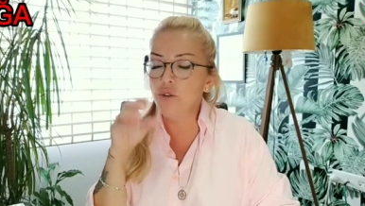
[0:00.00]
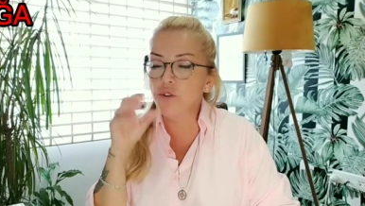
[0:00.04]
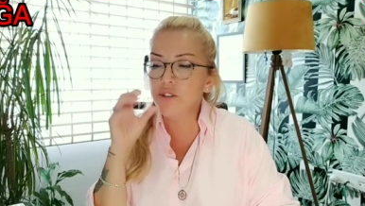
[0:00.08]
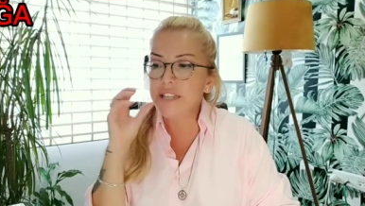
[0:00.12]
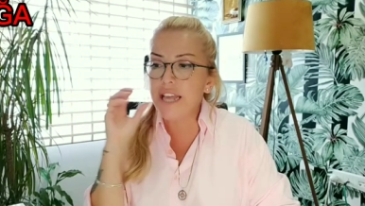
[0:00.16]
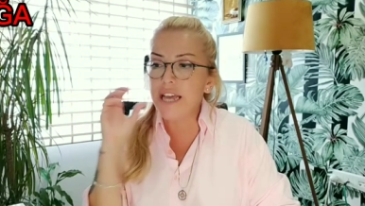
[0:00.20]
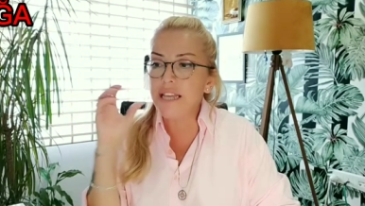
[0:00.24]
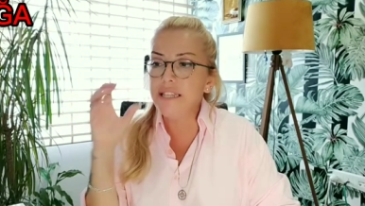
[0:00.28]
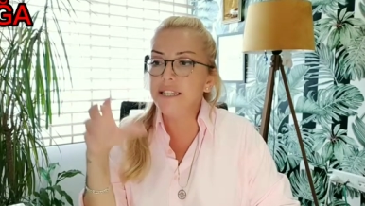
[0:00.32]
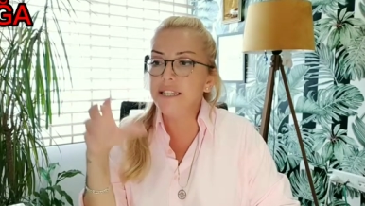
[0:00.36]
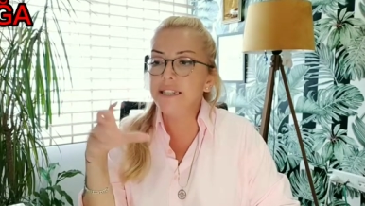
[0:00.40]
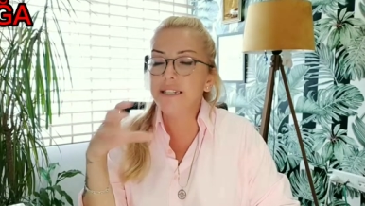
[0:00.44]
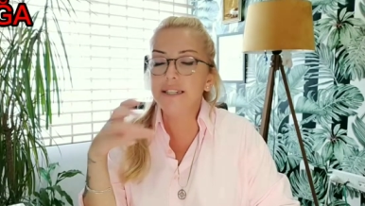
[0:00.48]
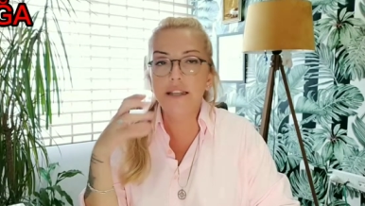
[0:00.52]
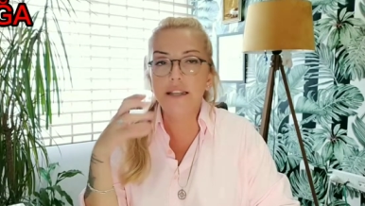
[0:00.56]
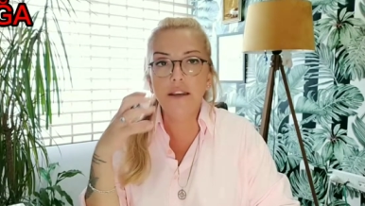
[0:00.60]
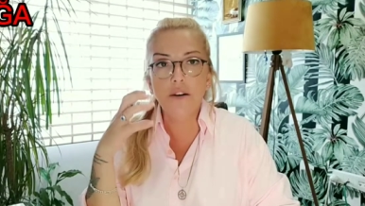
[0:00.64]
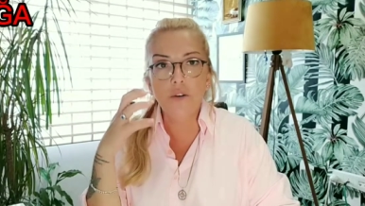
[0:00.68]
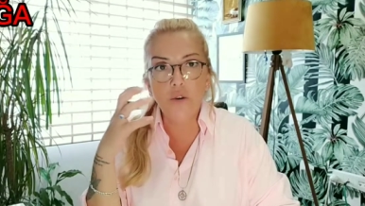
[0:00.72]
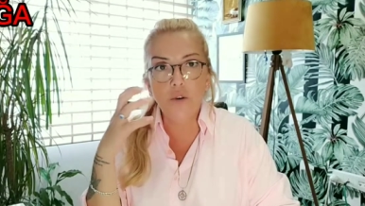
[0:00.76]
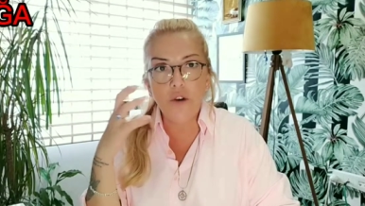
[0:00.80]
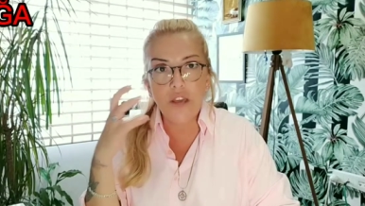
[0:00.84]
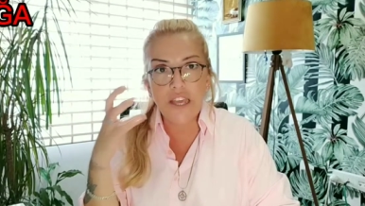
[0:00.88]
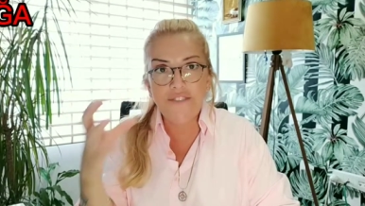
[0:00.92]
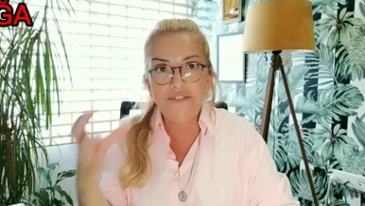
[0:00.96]

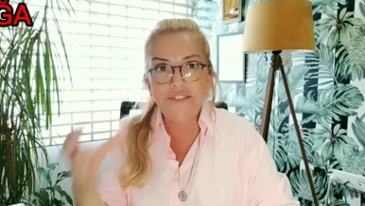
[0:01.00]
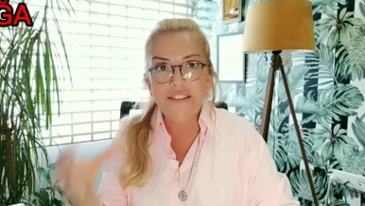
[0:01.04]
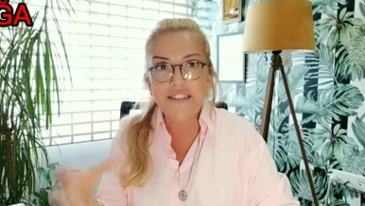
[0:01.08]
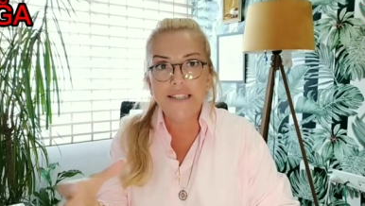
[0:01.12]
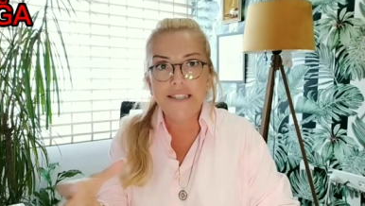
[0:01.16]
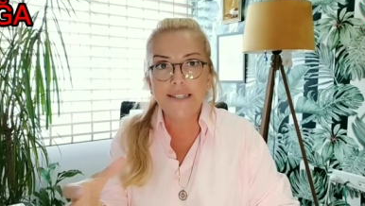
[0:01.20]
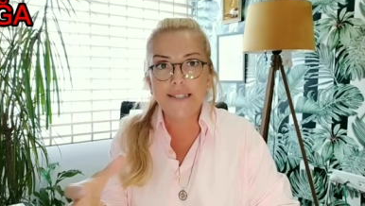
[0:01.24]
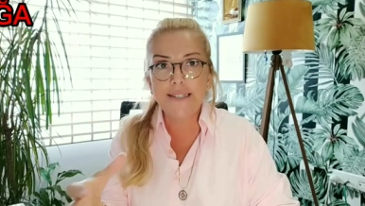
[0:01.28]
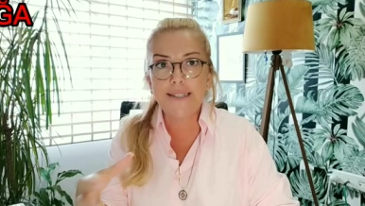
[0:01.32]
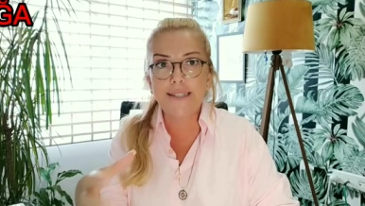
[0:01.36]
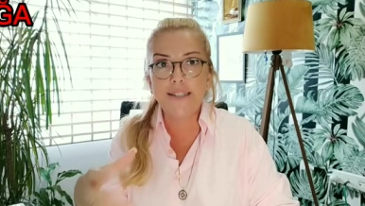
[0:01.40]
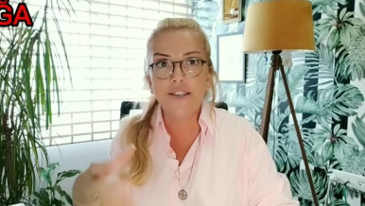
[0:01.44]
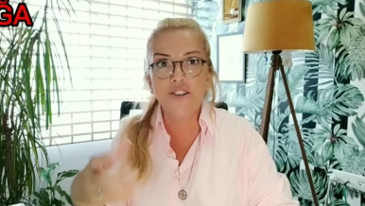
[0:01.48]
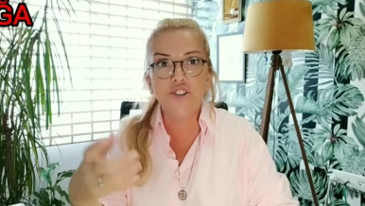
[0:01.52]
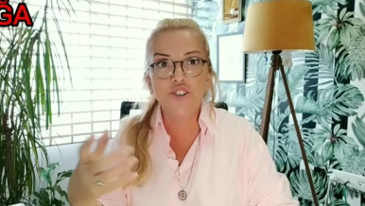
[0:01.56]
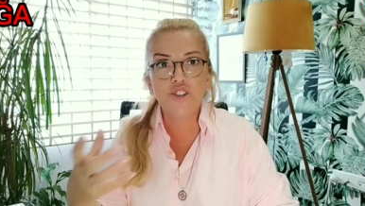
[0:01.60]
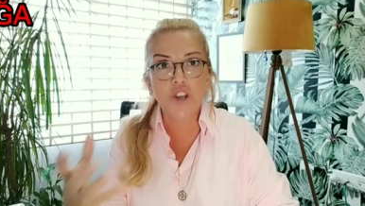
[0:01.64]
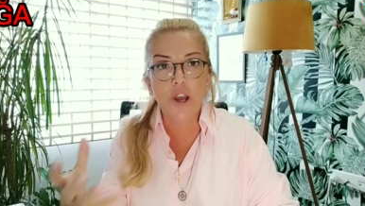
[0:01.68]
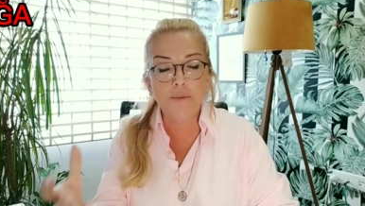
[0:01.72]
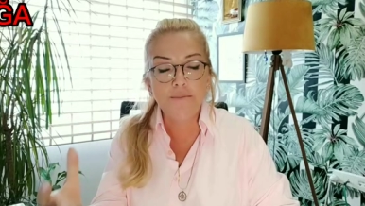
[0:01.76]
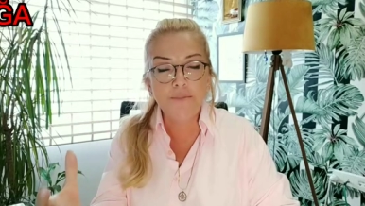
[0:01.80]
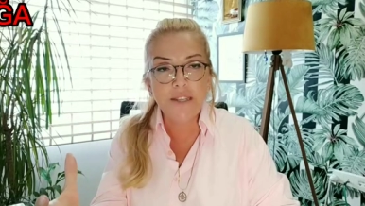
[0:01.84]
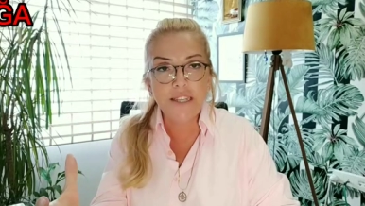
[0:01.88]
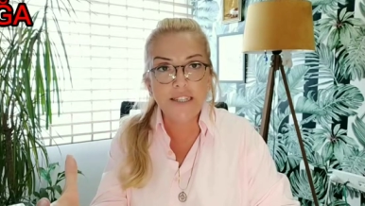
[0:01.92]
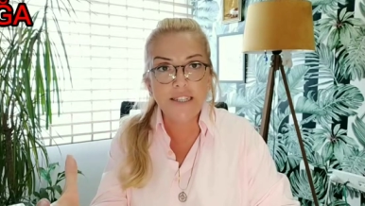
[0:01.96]
özellikle eviniz,
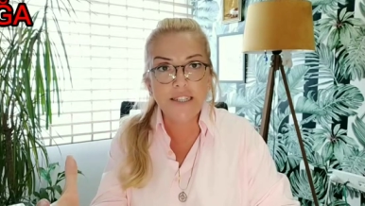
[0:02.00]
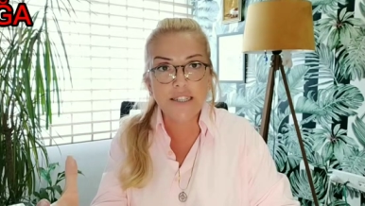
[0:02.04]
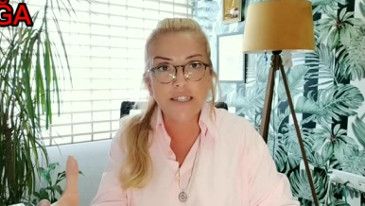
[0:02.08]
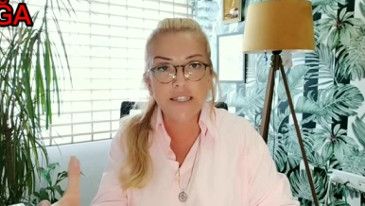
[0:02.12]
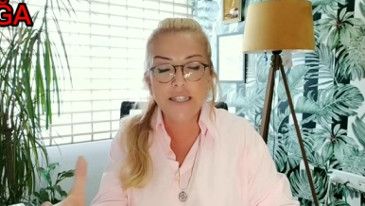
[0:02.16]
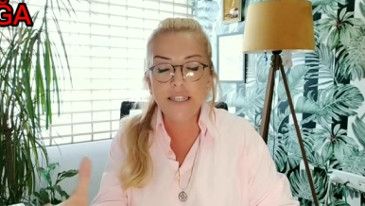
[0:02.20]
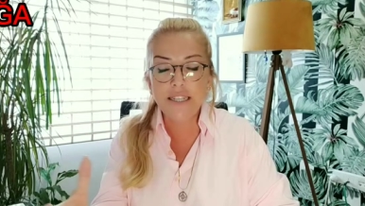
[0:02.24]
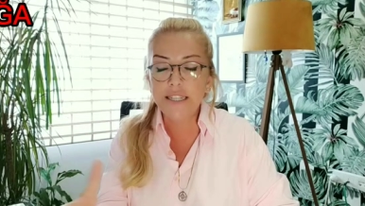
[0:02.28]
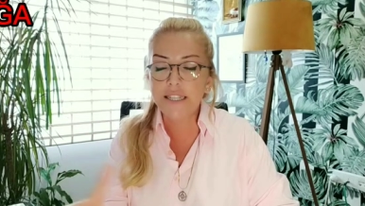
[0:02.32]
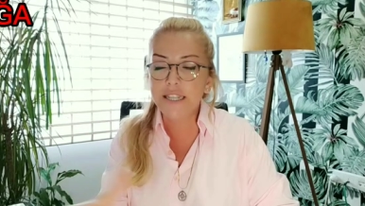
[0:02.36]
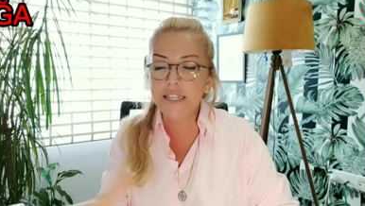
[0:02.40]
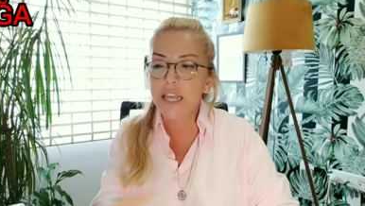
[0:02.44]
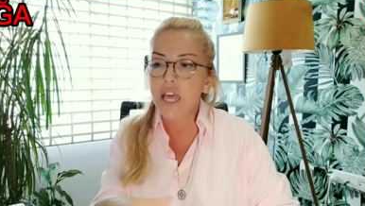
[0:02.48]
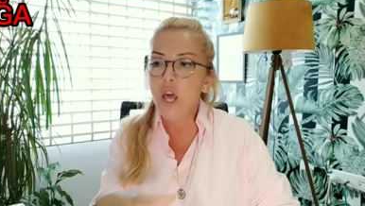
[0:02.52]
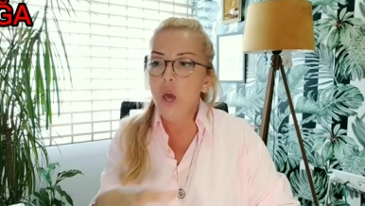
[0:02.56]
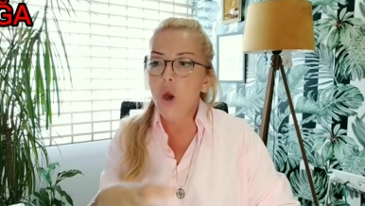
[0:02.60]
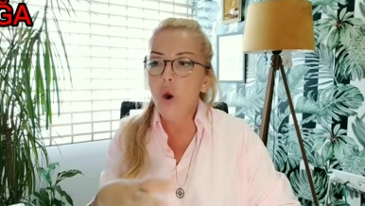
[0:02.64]
yaşam yeriniz,